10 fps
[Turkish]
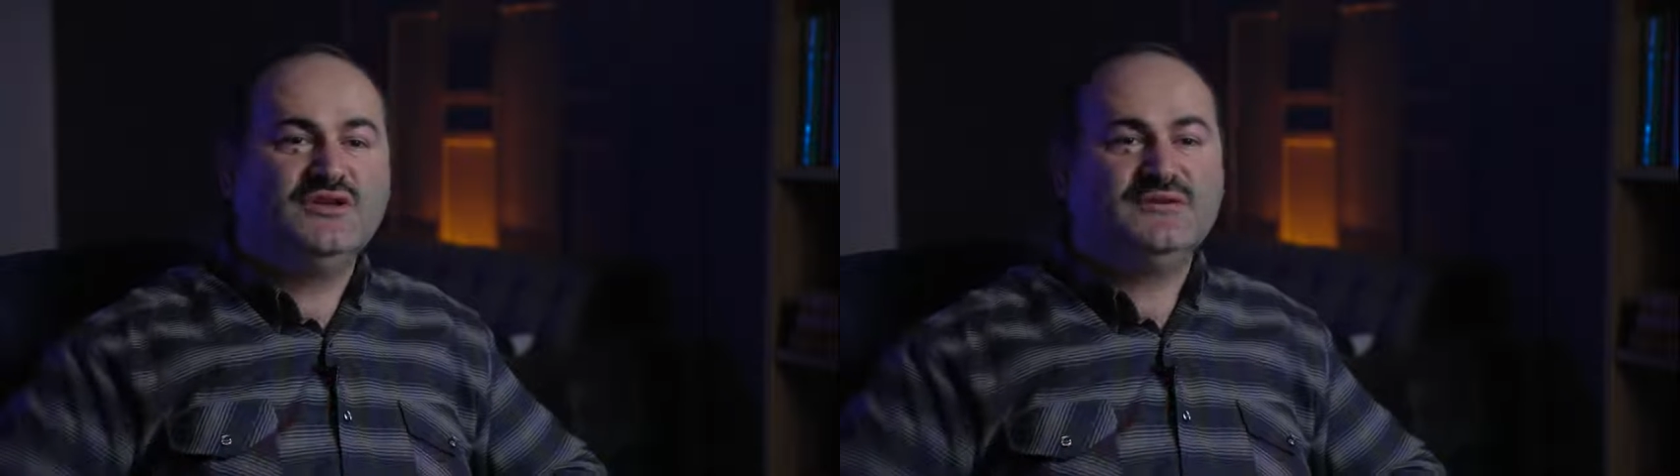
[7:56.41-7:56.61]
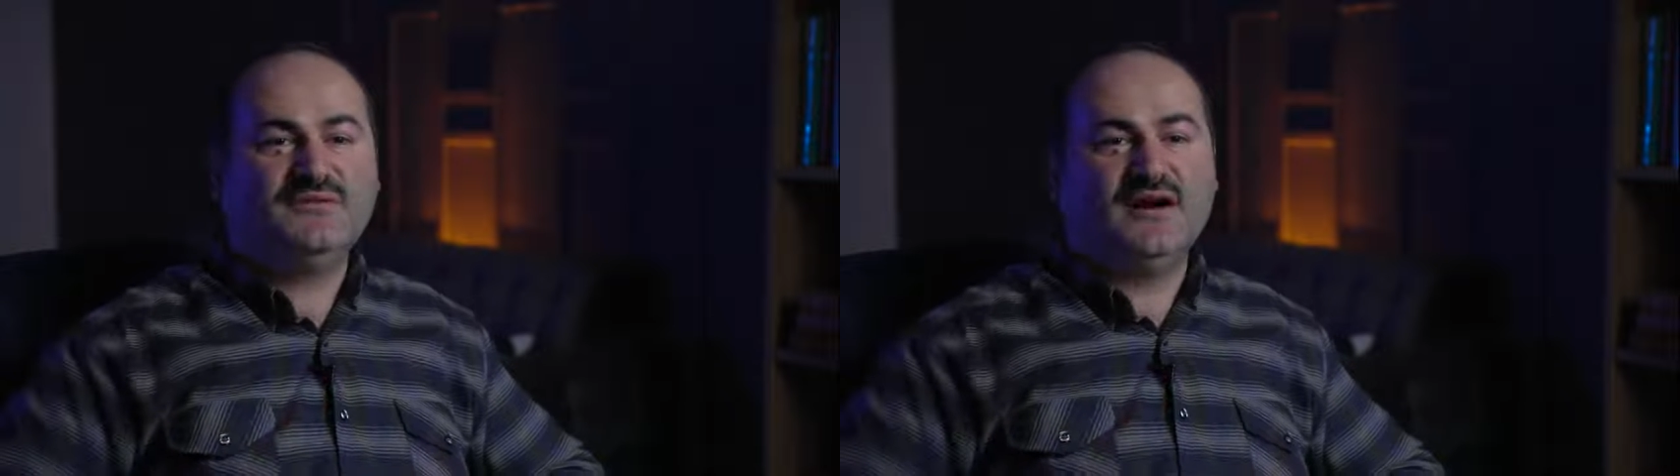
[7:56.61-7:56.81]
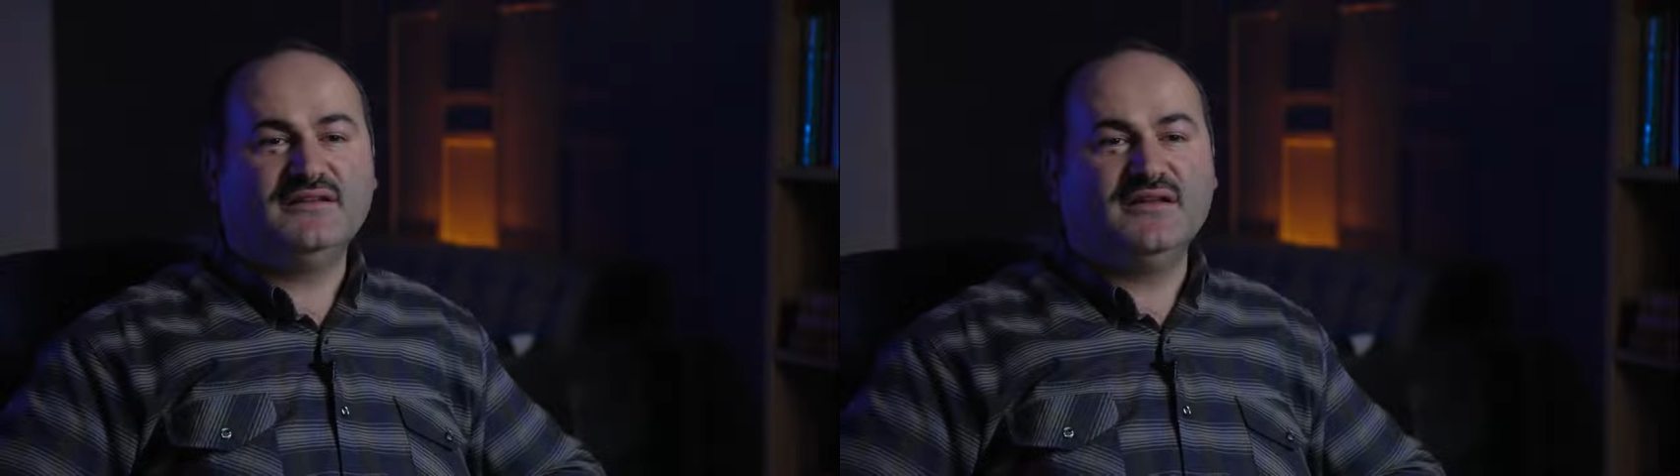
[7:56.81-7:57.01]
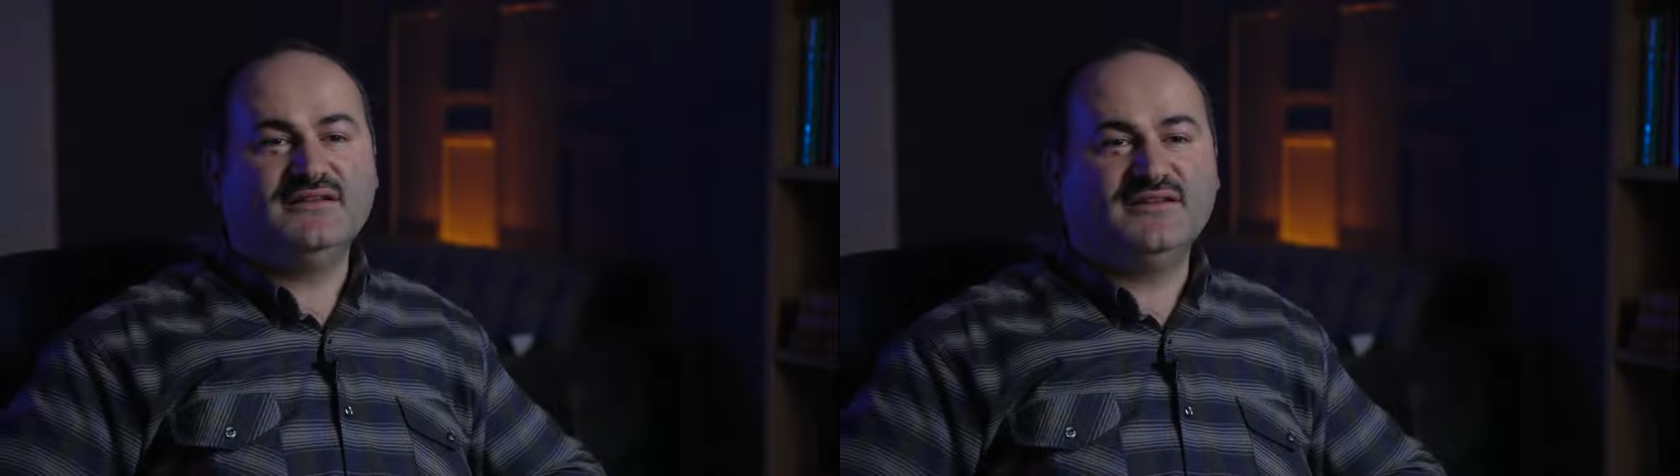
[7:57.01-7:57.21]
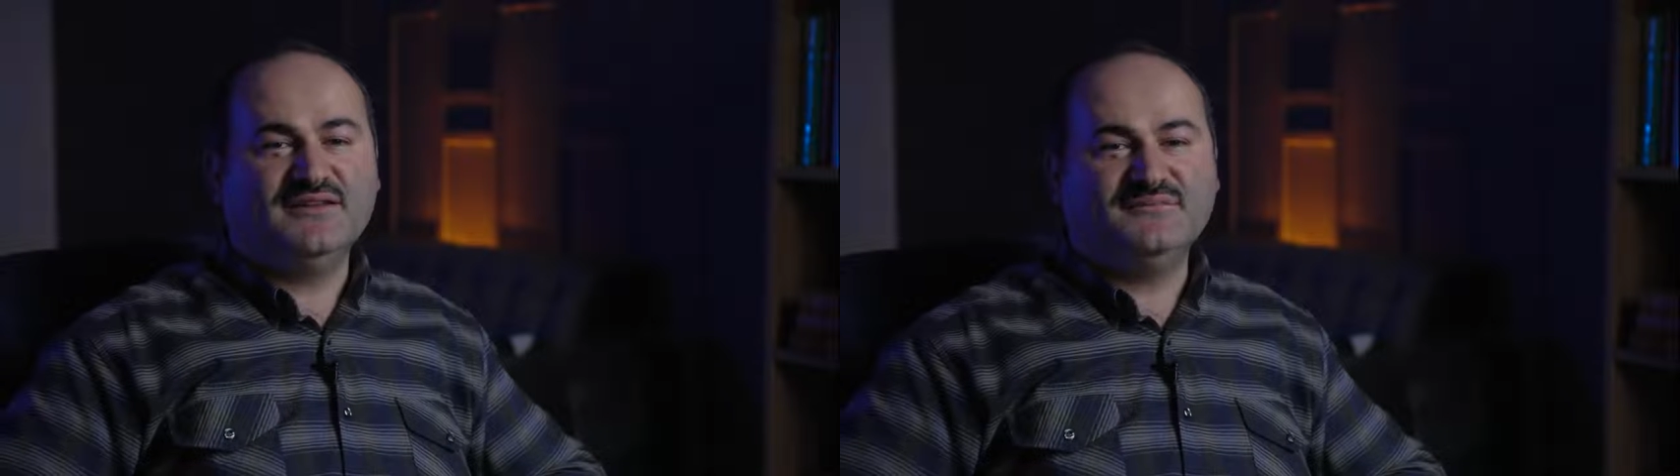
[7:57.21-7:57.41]
ifade
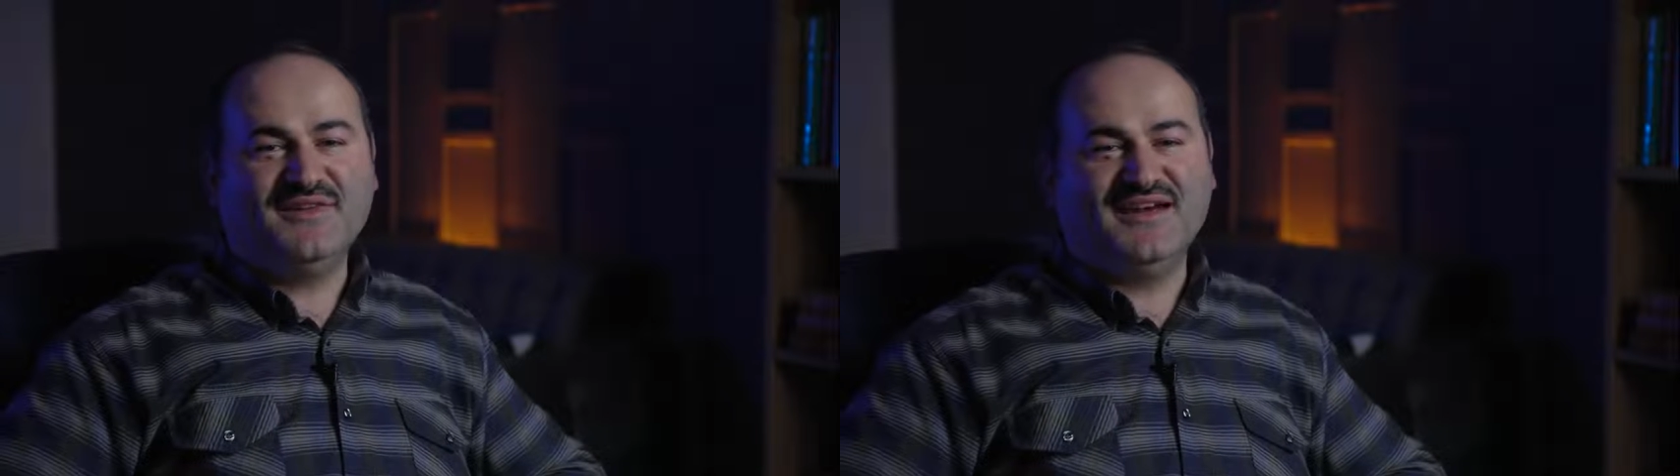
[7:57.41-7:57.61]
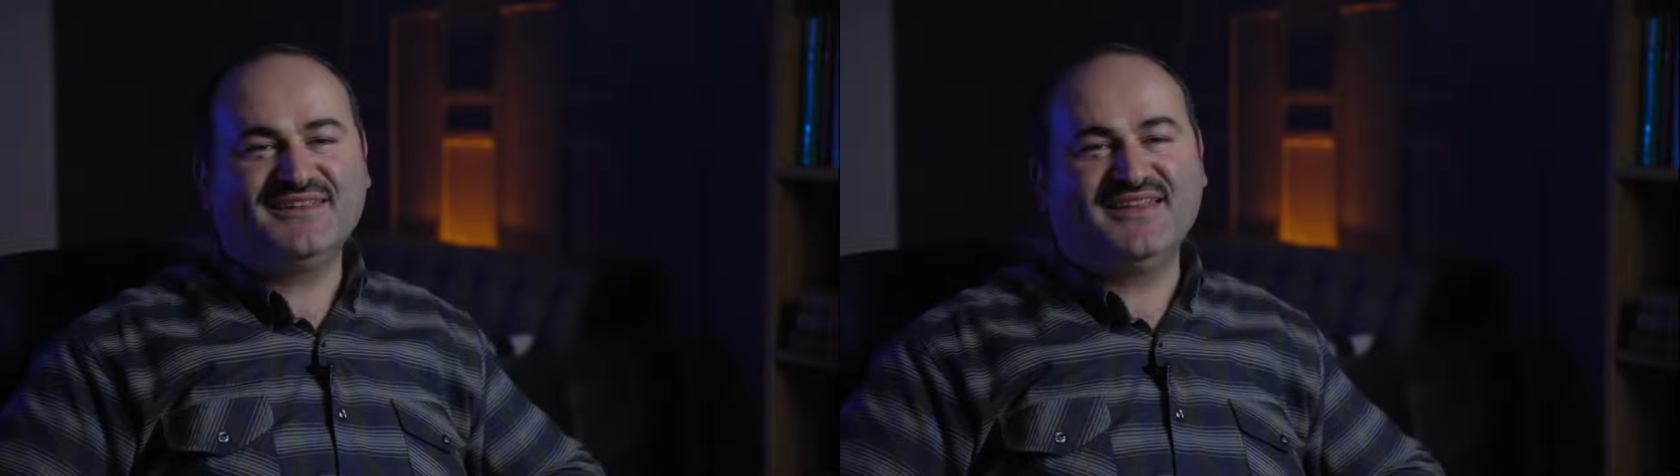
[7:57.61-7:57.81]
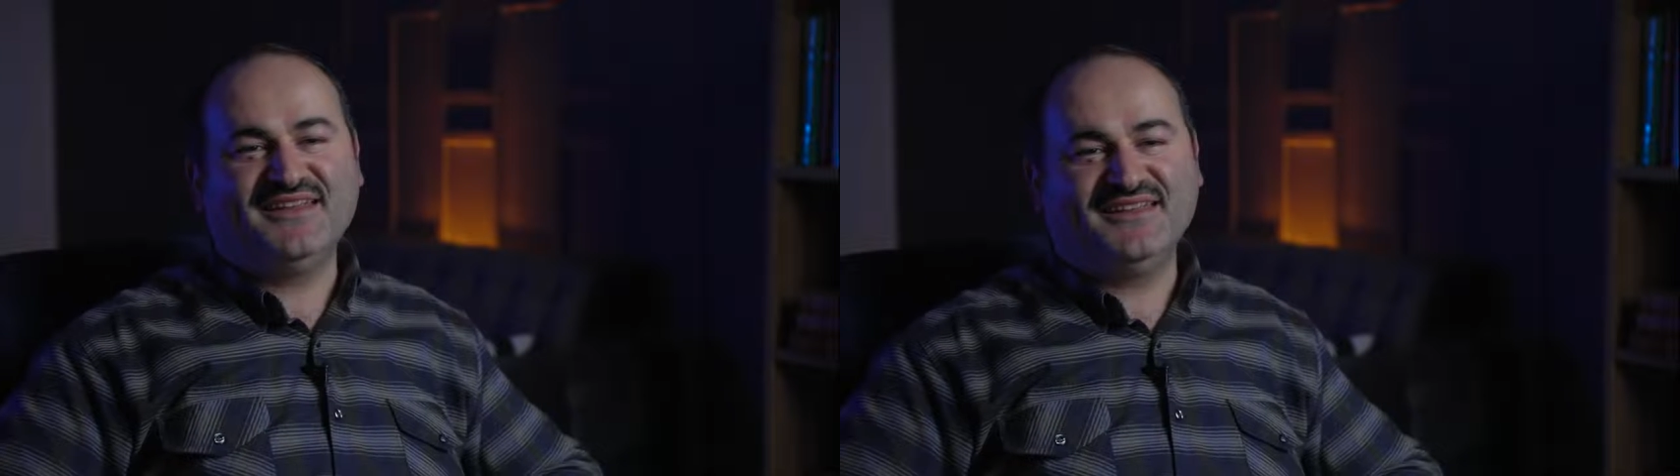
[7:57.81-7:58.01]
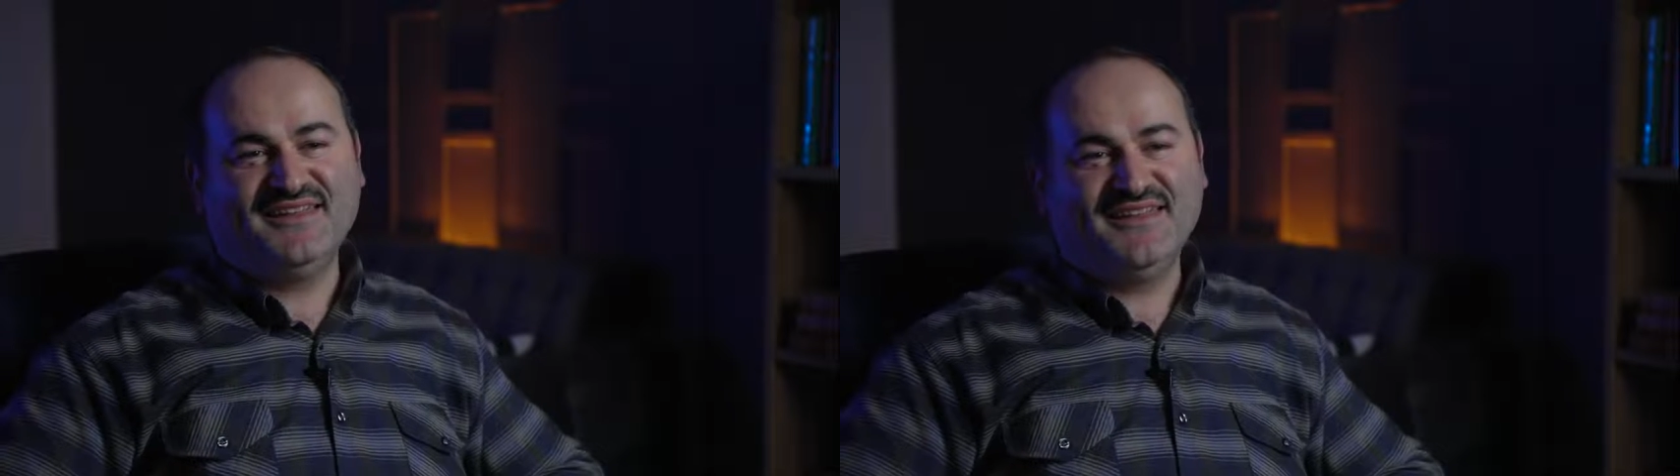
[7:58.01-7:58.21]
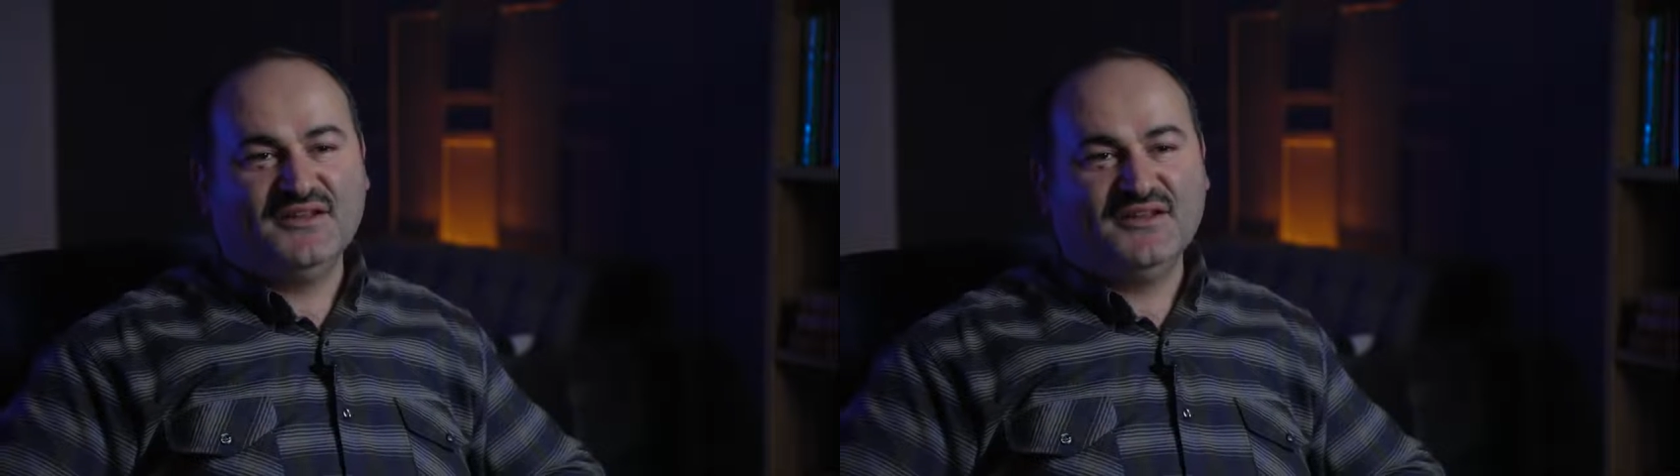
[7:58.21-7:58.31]
edelim derken